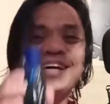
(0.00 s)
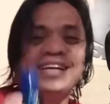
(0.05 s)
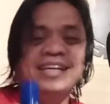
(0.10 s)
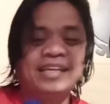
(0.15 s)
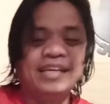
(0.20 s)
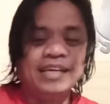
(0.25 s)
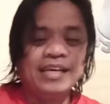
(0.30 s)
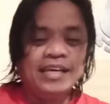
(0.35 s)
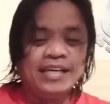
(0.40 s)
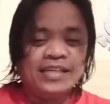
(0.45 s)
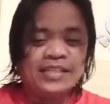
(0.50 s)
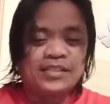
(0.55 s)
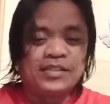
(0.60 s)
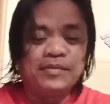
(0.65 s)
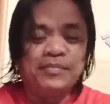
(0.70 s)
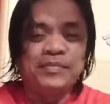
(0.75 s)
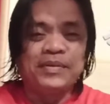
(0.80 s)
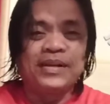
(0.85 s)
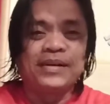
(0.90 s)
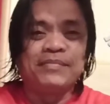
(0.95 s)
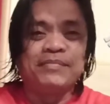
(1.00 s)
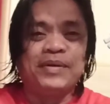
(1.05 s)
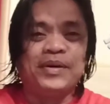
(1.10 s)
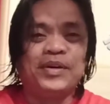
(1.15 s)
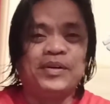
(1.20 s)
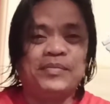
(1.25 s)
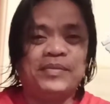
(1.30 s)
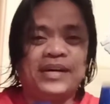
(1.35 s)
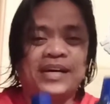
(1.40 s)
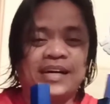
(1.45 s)
kabakal sobrang
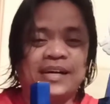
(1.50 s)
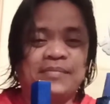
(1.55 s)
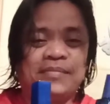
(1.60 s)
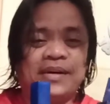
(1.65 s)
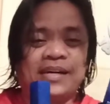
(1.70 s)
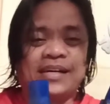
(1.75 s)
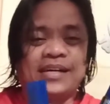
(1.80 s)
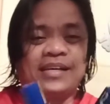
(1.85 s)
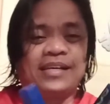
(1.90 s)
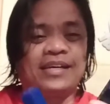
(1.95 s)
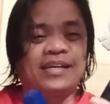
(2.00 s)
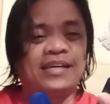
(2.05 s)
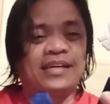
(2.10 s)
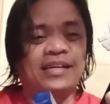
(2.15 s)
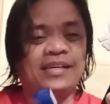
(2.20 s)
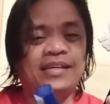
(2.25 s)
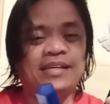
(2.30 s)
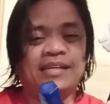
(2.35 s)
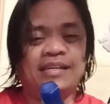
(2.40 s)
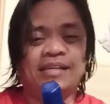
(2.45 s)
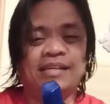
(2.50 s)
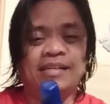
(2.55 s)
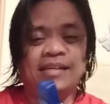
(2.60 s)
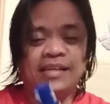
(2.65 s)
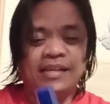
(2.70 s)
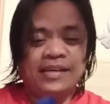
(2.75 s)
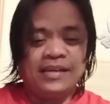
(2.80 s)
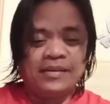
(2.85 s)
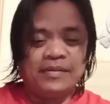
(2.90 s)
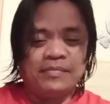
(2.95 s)
bango mga kabakal na uh,
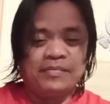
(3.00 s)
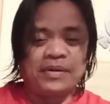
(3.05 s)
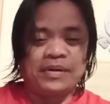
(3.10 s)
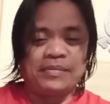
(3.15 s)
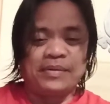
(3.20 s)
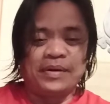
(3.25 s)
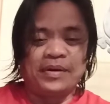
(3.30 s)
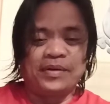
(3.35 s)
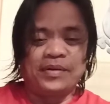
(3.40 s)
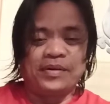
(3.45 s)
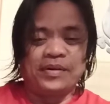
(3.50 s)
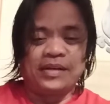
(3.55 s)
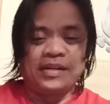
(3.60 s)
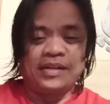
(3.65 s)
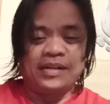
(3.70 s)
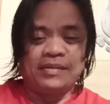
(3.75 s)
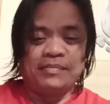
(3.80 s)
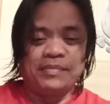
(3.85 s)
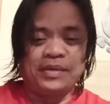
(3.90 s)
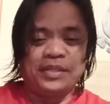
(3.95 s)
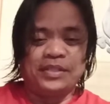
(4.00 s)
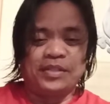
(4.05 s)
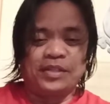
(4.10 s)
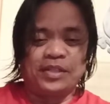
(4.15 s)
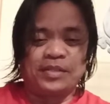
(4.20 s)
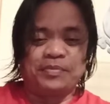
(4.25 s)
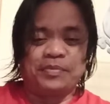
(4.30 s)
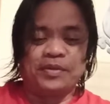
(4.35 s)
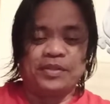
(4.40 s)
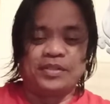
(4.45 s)
ah, from our uh,
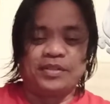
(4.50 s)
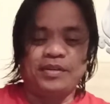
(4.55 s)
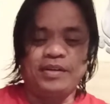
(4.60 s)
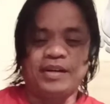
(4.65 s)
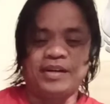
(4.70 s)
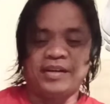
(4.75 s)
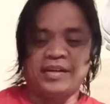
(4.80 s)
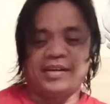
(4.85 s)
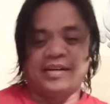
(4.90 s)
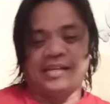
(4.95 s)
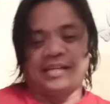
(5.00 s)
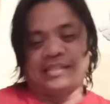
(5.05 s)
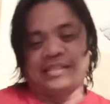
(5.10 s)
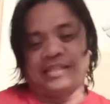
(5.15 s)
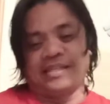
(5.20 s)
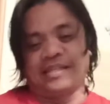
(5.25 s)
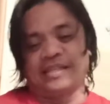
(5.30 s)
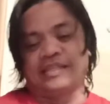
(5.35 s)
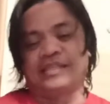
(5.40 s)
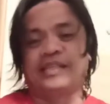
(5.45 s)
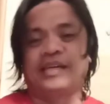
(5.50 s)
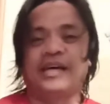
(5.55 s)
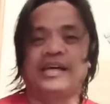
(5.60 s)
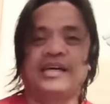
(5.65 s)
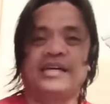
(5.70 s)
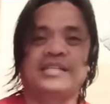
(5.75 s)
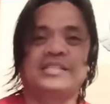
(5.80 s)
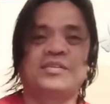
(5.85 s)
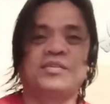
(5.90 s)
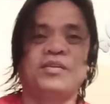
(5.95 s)
major sponsor, uh, ating
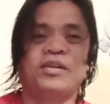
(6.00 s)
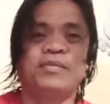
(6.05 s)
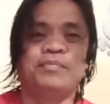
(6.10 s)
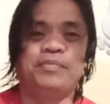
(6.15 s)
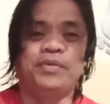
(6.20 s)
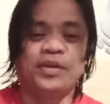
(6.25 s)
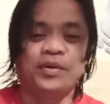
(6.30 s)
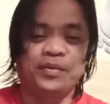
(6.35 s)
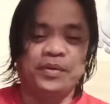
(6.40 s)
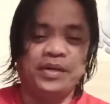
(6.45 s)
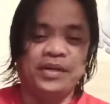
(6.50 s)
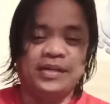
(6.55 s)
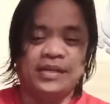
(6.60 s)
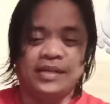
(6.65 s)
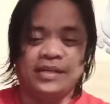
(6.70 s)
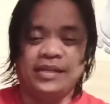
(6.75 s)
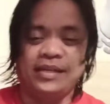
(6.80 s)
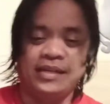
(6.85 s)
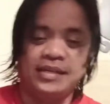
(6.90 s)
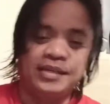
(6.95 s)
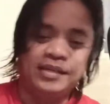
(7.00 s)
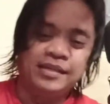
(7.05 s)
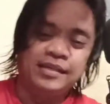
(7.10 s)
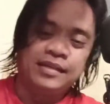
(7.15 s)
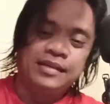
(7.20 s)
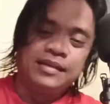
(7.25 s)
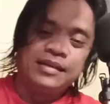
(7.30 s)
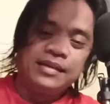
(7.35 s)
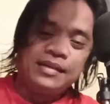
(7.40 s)
uh, solid viewer. Ayan ha.